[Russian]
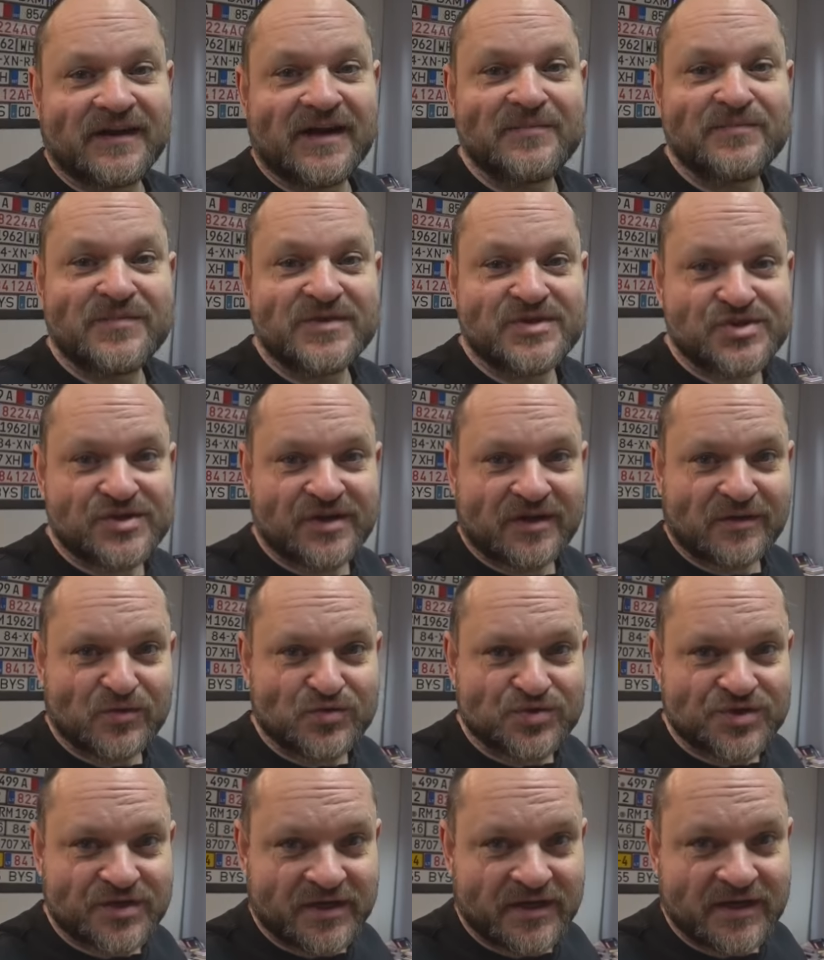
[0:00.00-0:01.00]
обещал
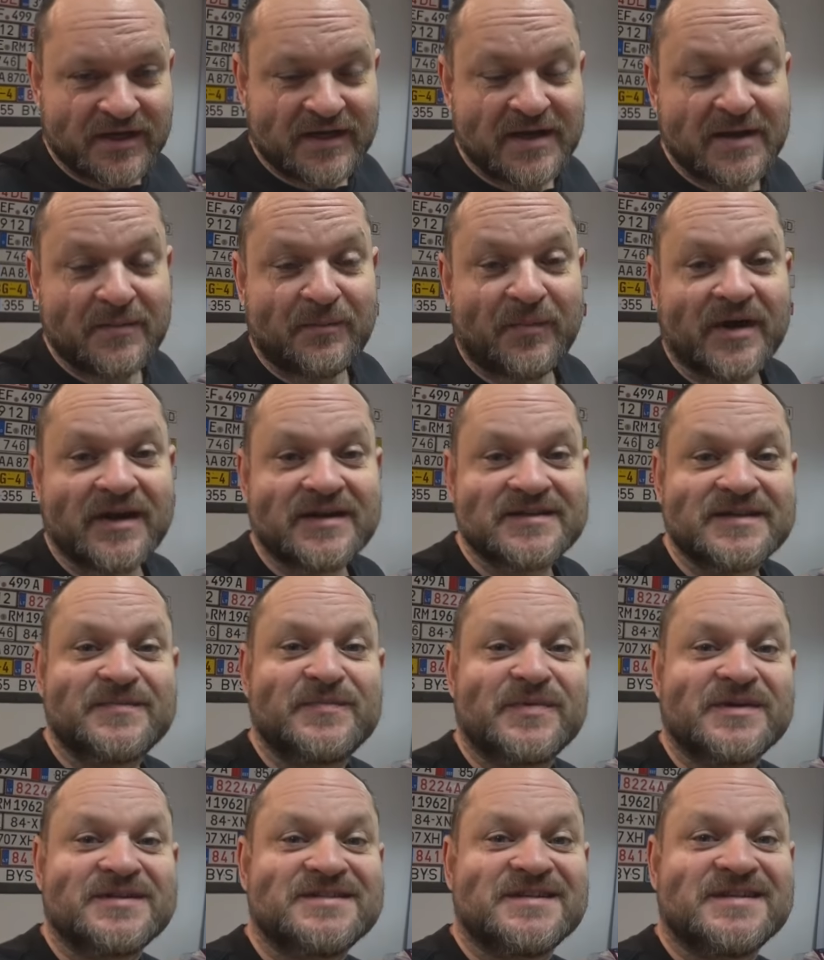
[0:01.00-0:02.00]
уже
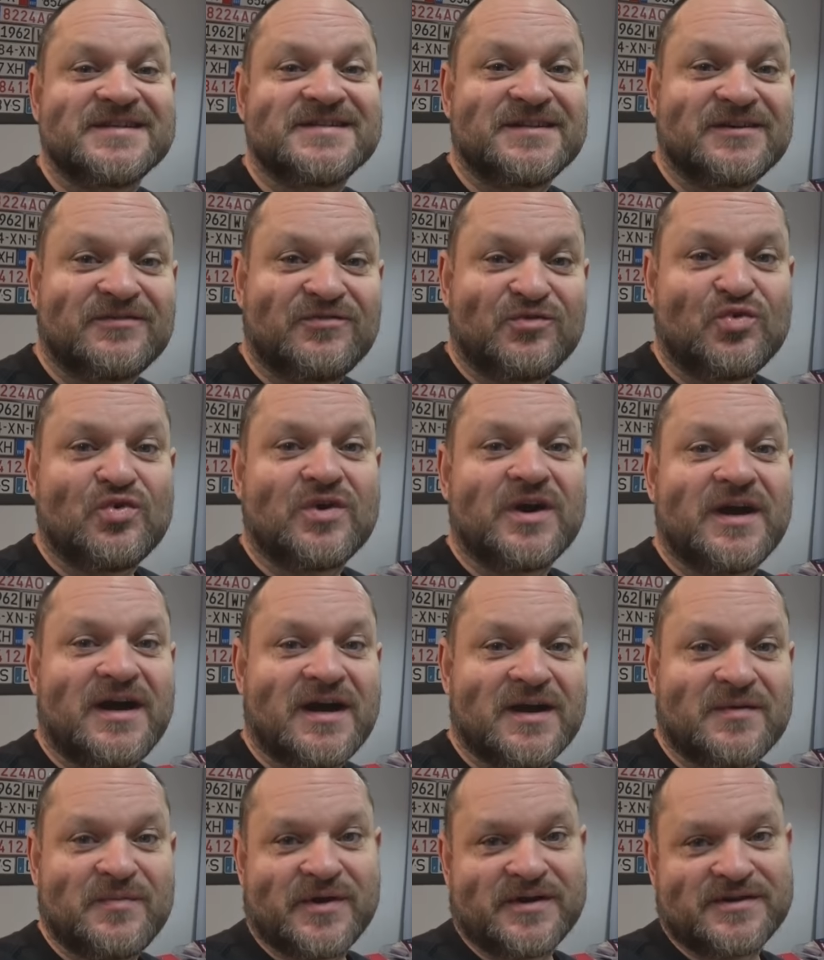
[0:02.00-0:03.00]
показать процесс того,
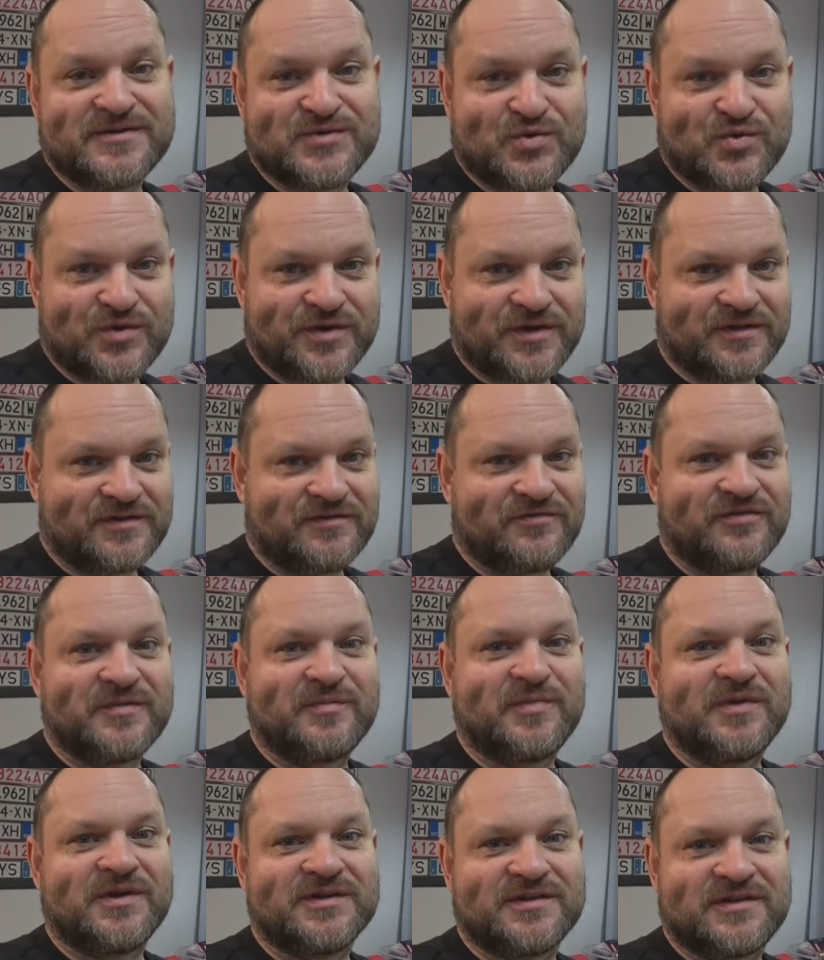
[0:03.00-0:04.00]
как происходит
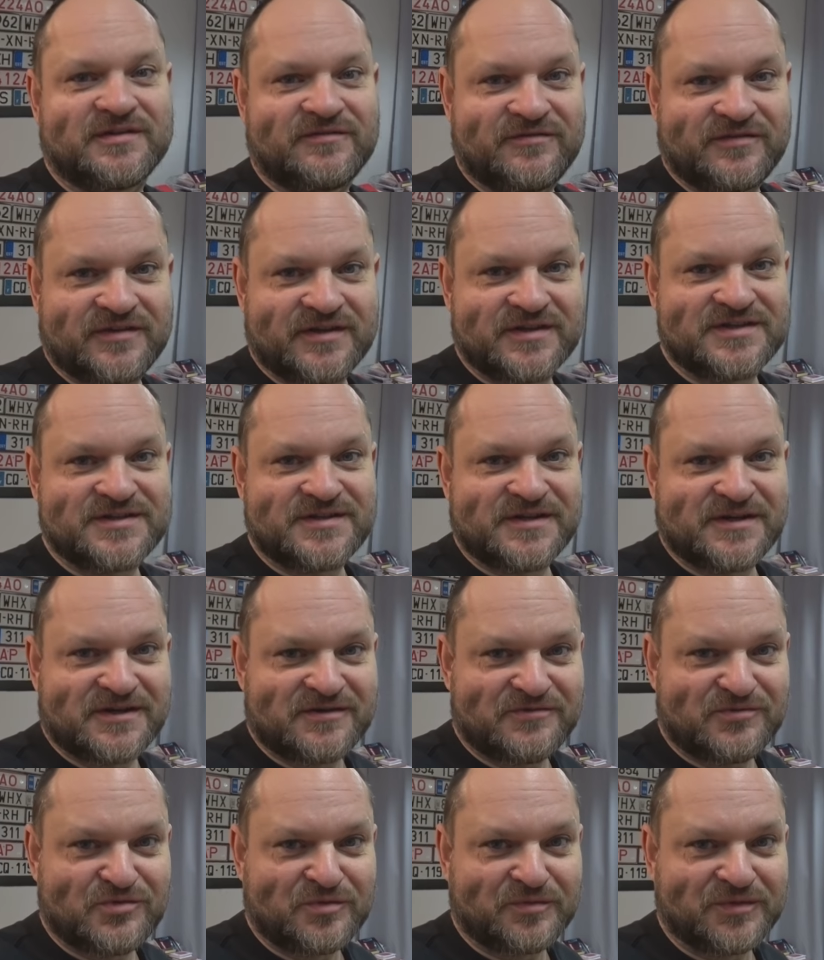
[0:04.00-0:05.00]
выплата в
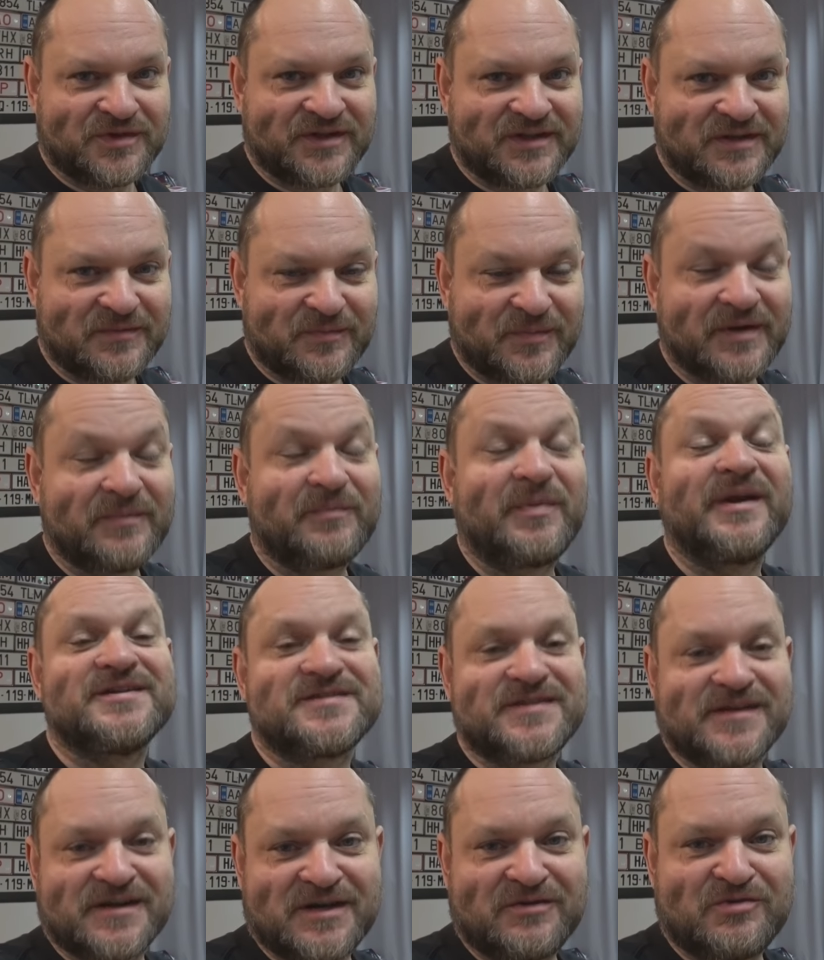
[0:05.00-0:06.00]
страховом ДТП, при
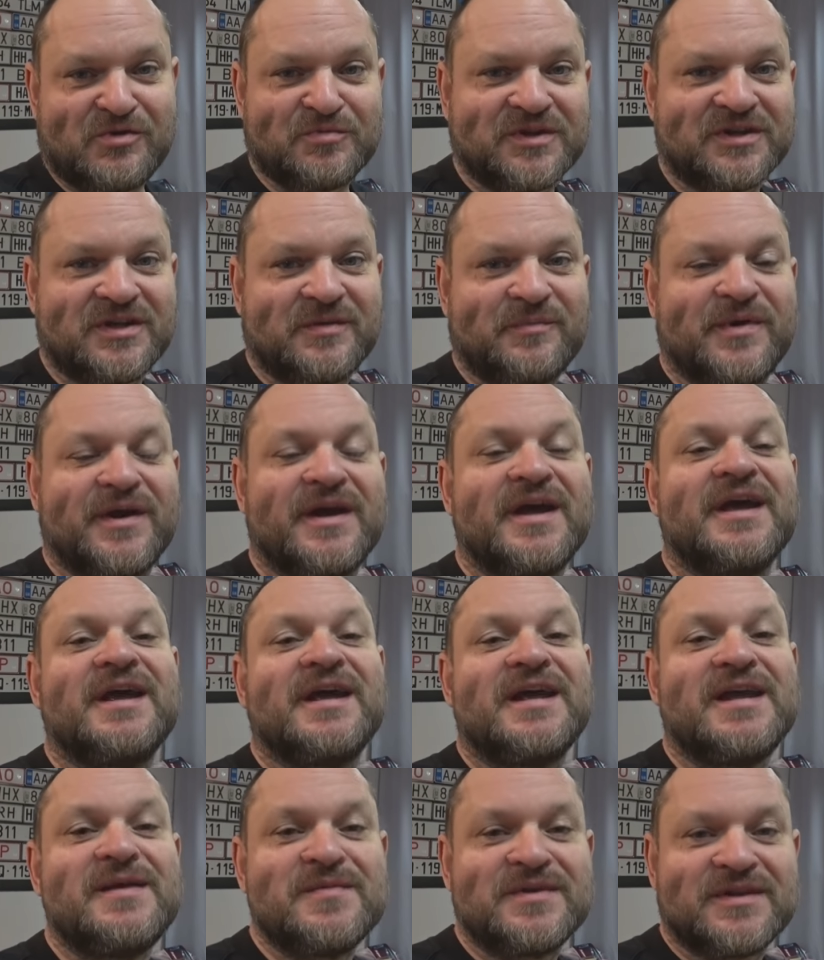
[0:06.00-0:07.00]
страховом ДТП.
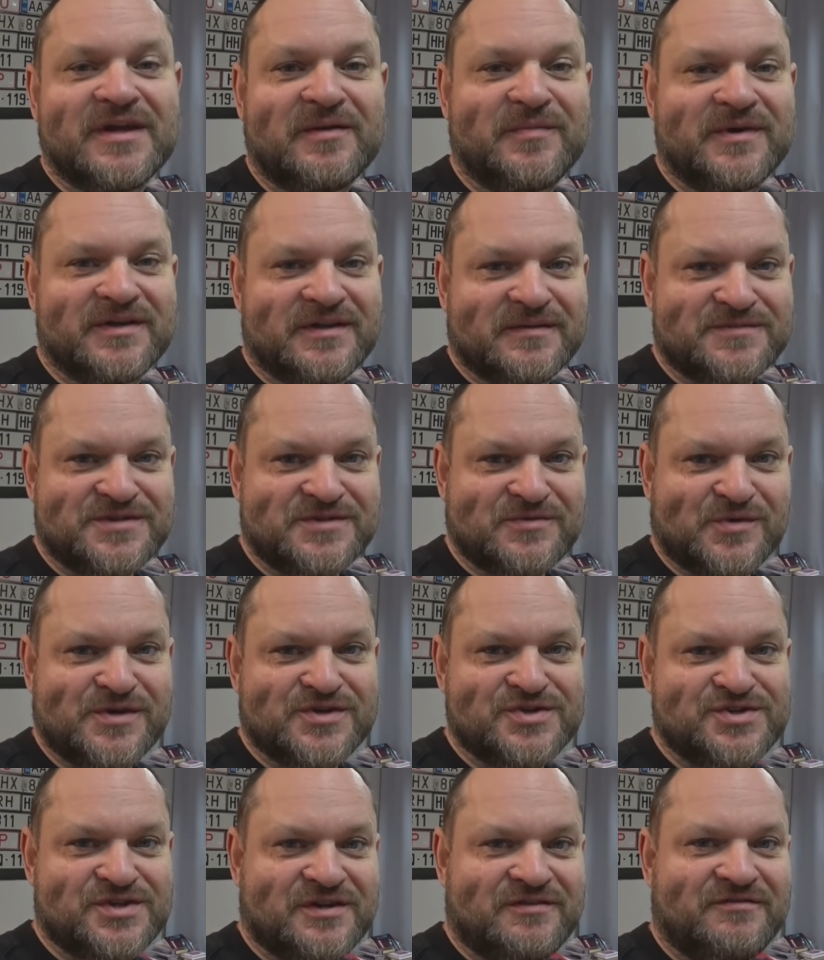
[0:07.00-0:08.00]
Именно об этом
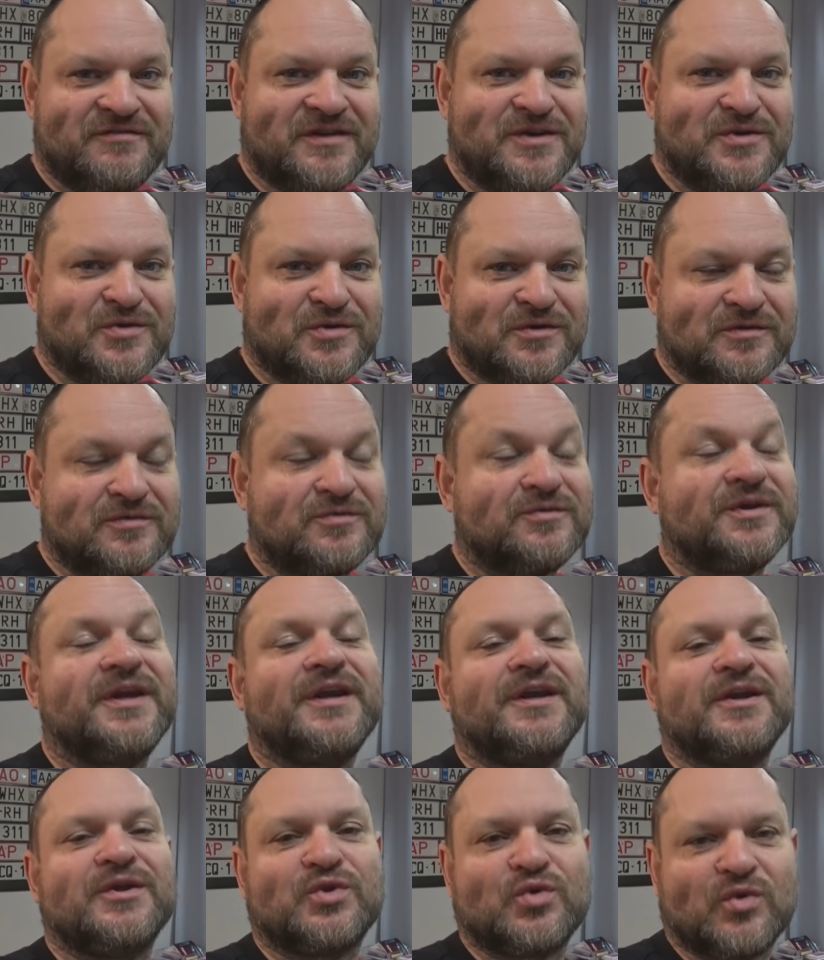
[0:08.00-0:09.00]
сегодняшнее видео. Ну
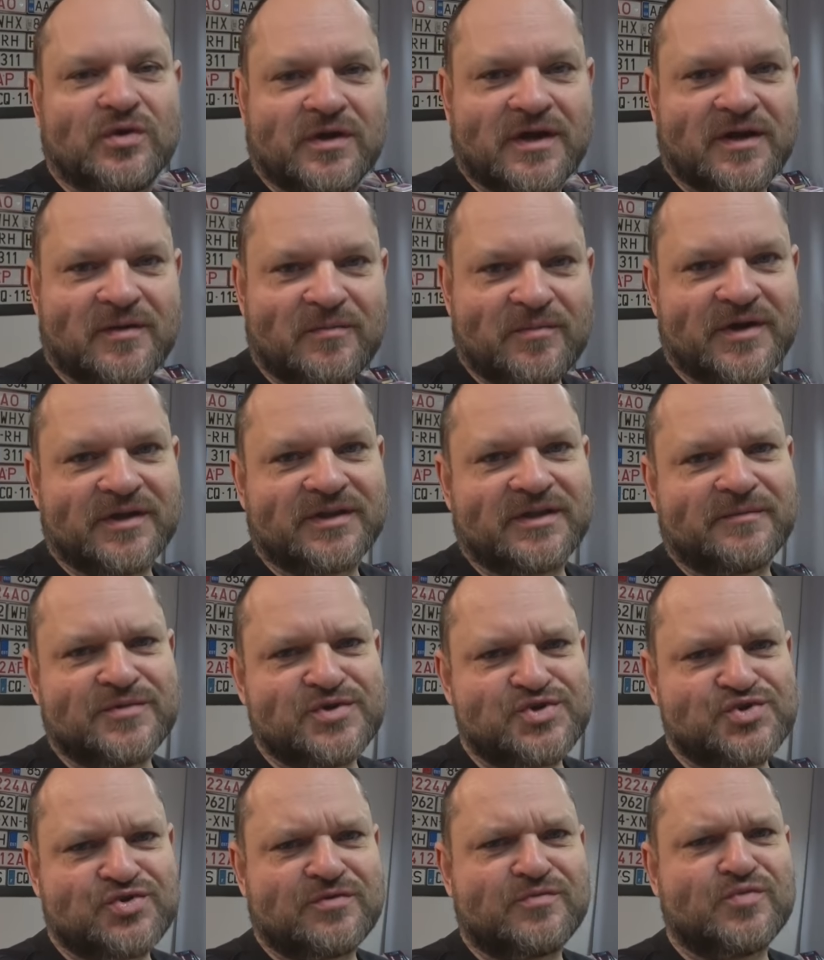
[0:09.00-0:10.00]
и не только об этом,
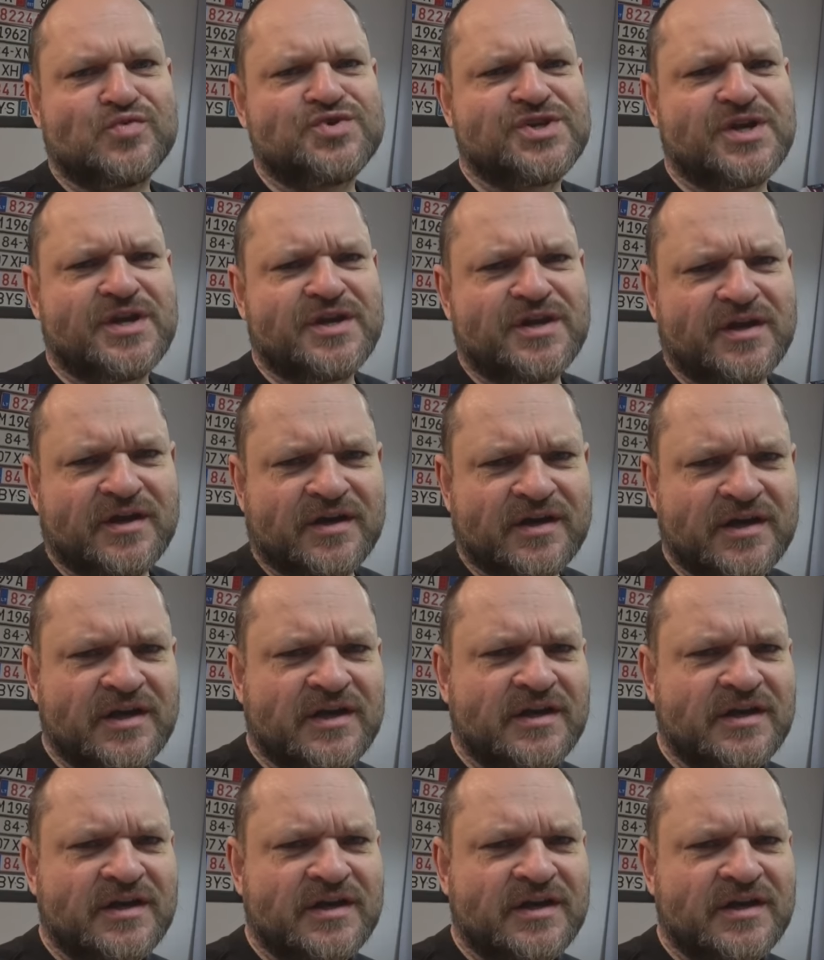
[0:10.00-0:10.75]
еще о мучениях